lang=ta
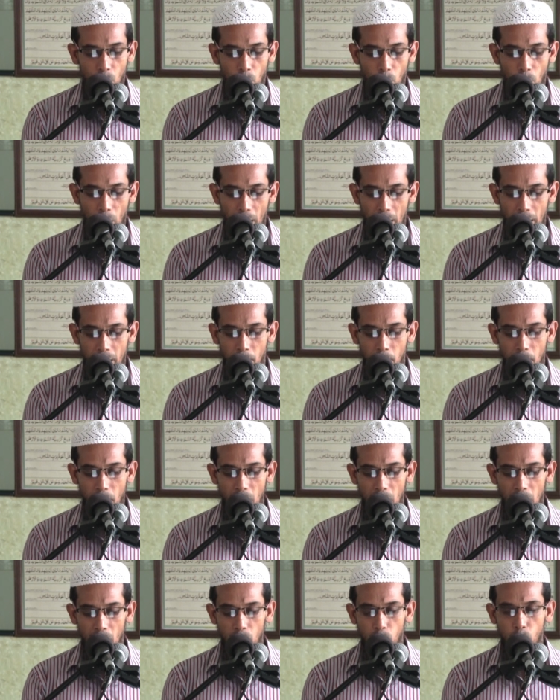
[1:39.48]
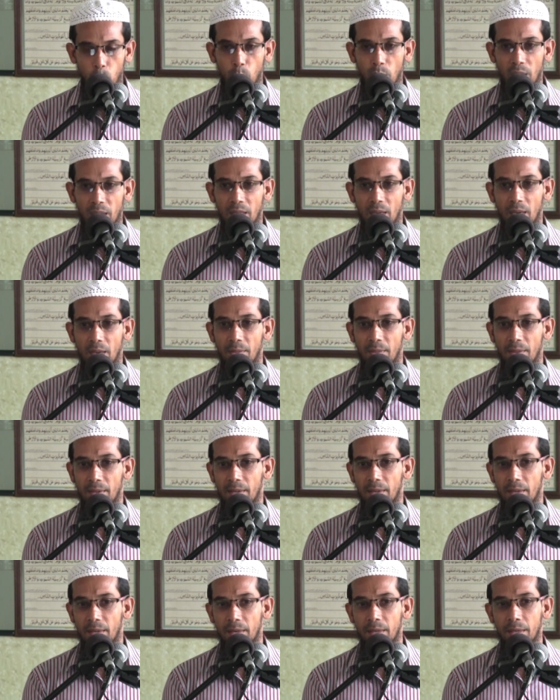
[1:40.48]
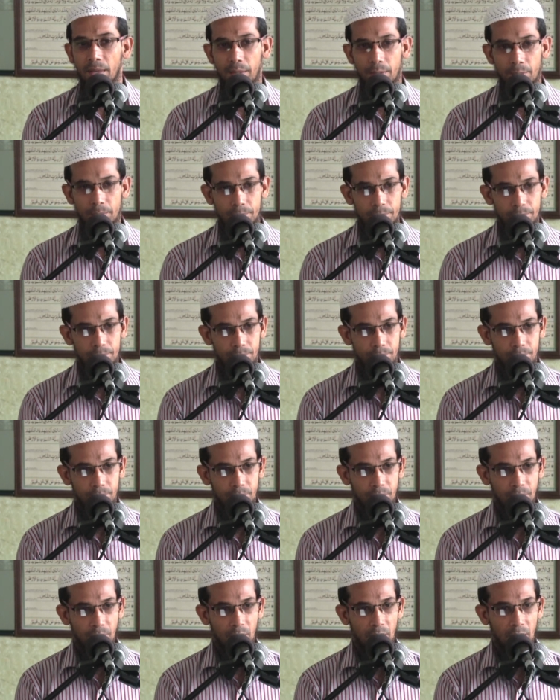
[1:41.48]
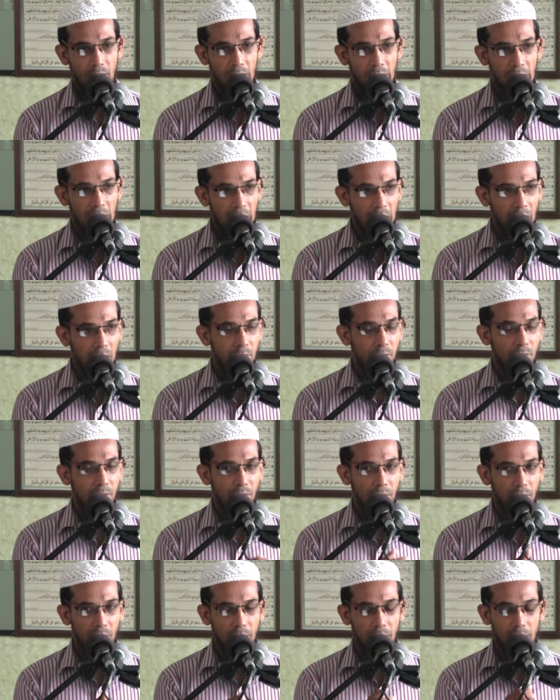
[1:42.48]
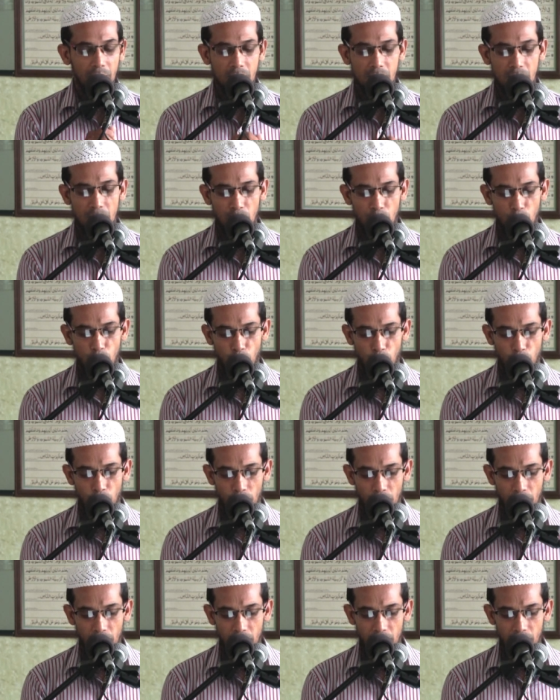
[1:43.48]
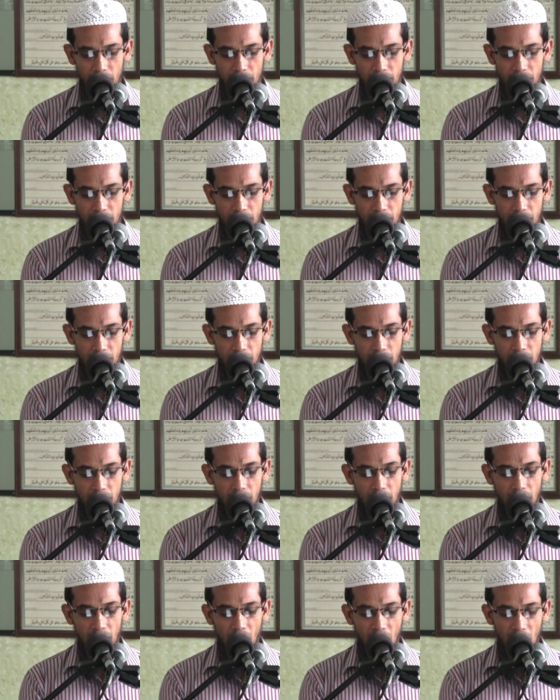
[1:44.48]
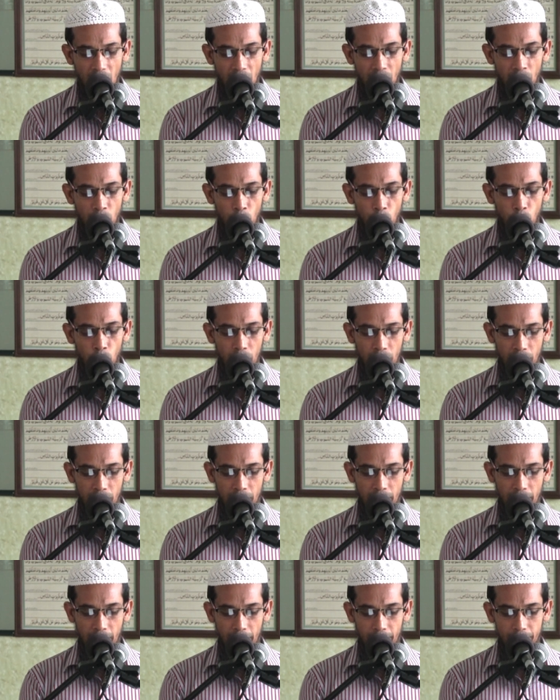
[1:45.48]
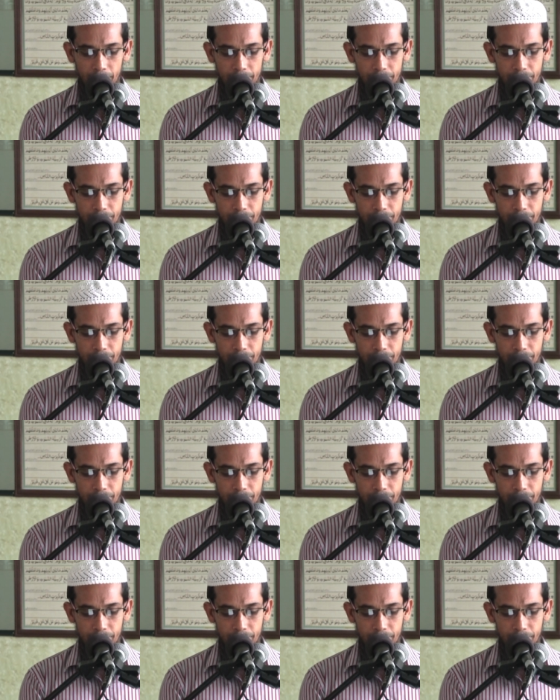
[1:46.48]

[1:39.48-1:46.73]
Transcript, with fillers: வான மஹூ இதாத கரணி என்னை அவன் திக்கர் செய்யும் பொழுது நான் அவனோடு இருக்கிறேன்